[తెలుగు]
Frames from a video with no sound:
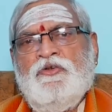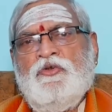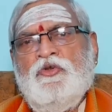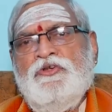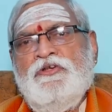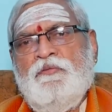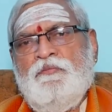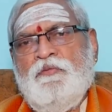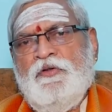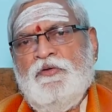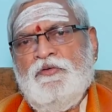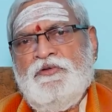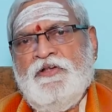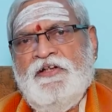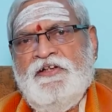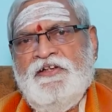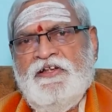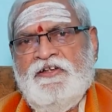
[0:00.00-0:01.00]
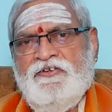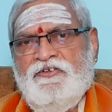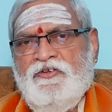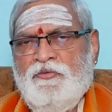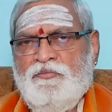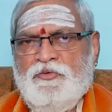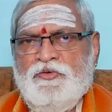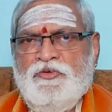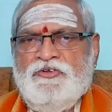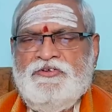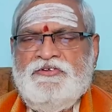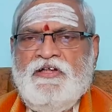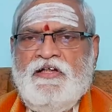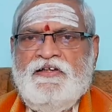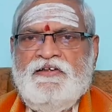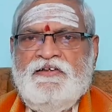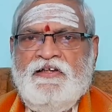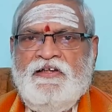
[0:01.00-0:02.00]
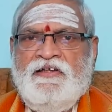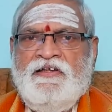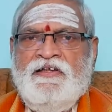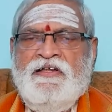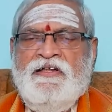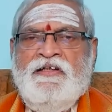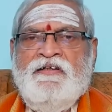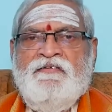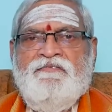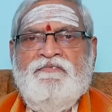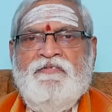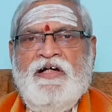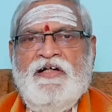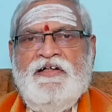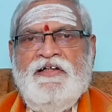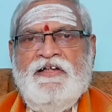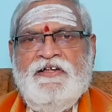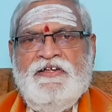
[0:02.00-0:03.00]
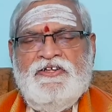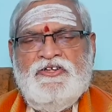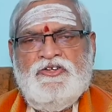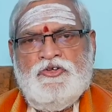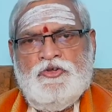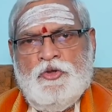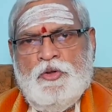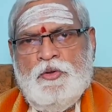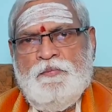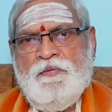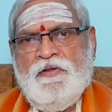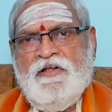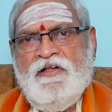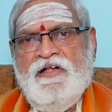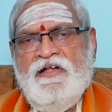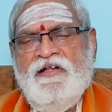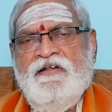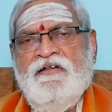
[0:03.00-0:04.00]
కొంత మనోధైర్యంతో ముందుకు సాగితే వాటిని సులభంగా